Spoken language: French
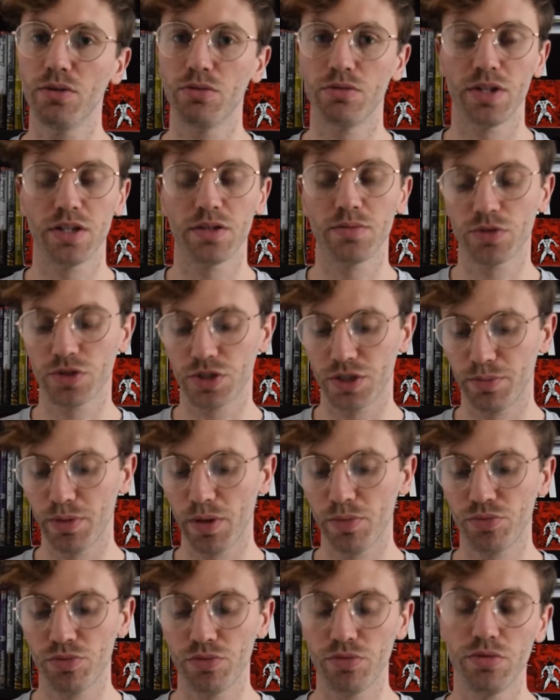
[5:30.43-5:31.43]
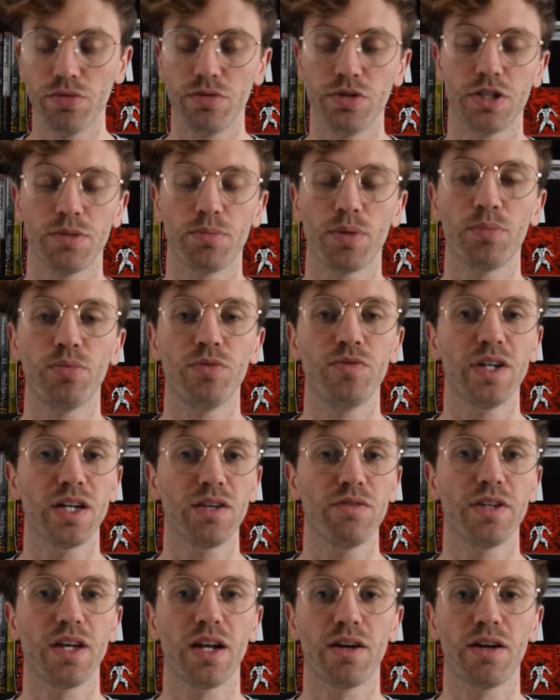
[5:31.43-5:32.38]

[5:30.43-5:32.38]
Honnêtement, j'ai pas, pu, pas pu vérifier